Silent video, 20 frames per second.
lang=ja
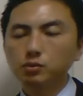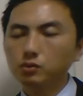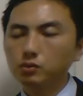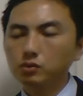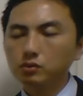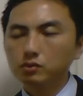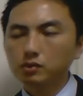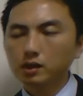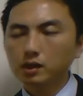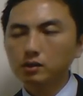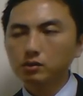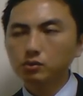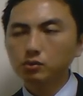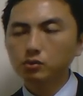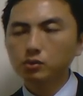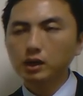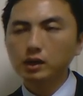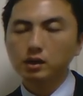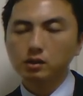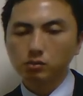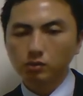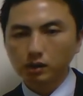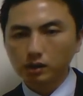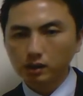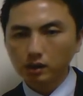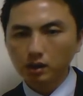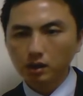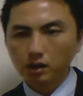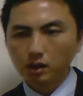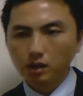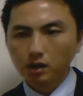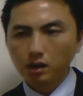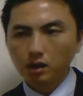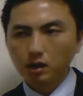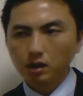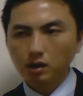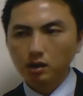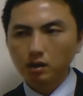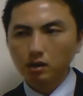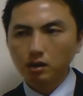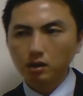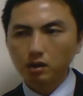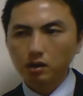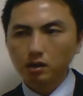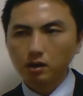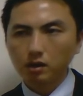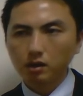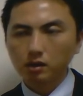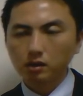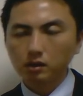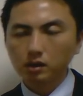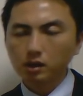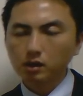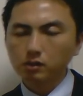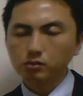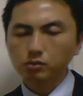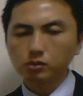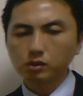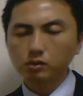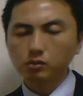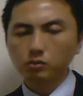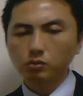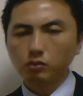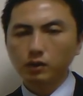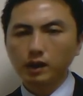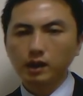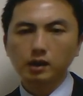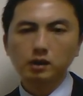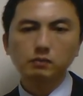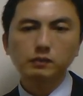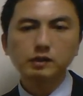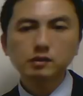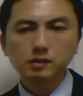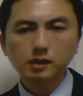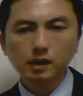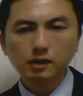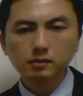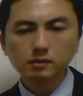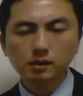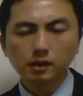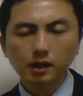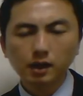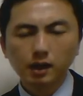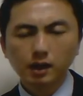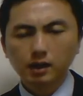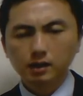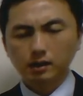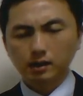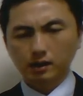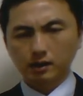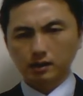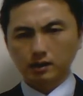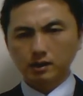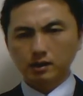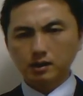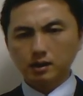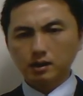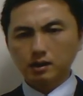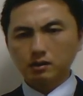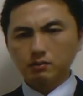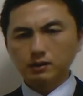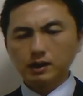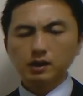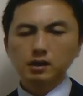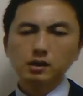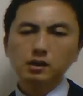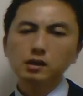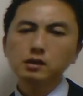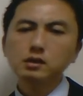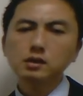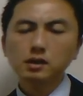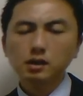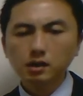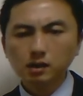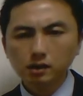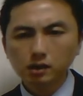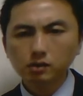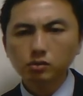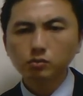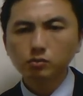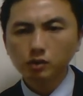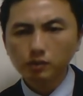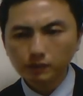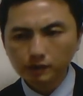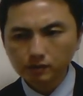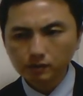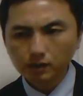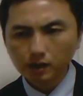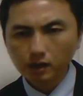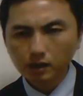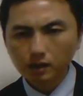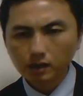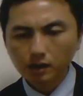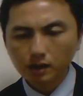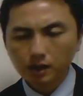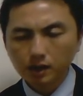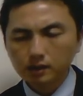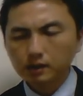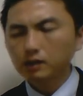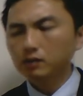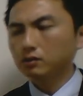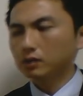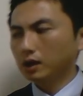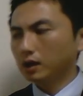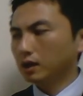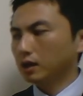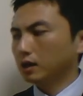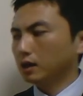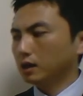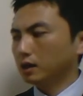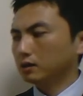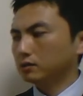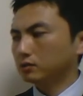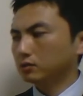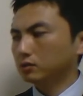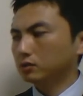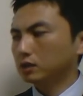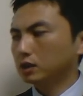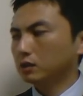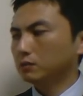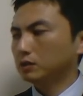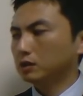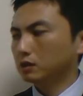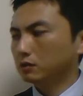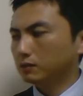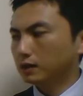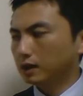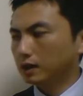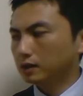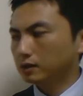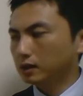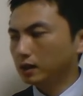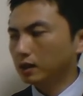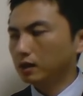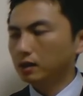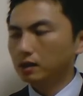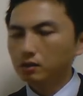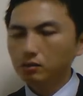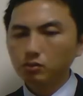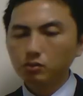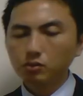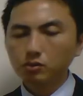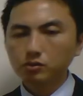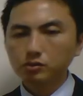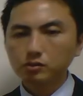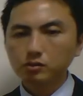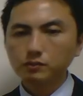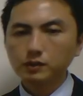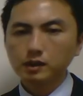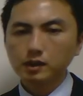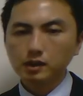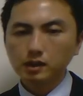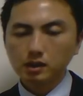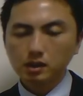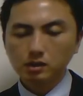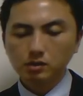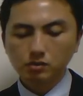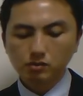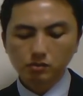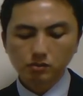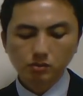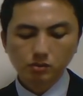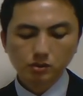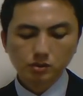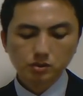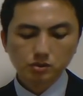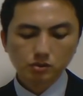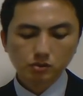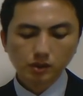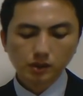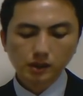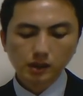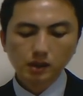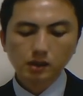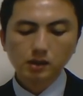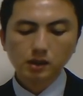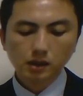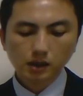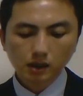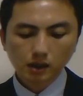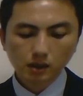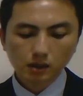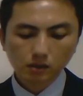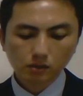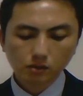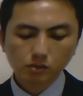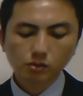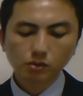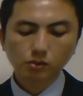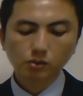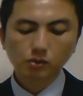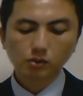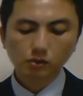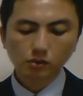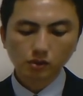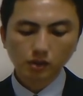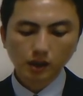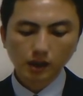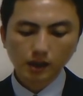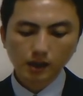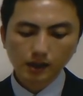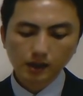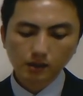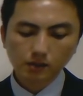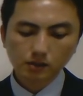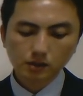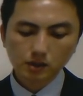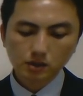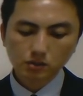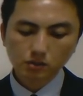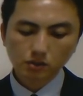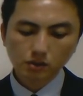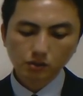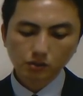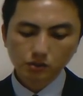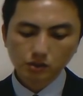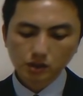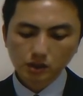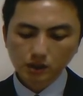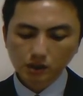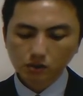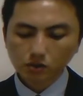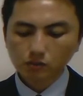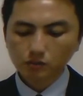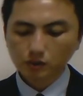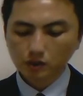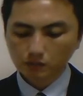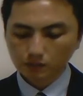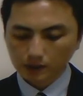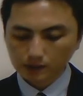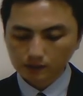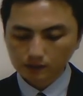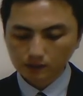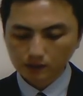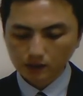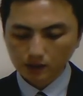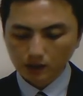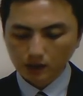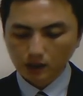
副作用歴とかね、えー、なんかそんなの分かりますかって言ったら、なかなか分からないんじゃないかなと思いますね。なので、えー、そういった意味では、ね、えここ全てに記入する必要がないんだなというところを、え確認しておいてほしいなと思います。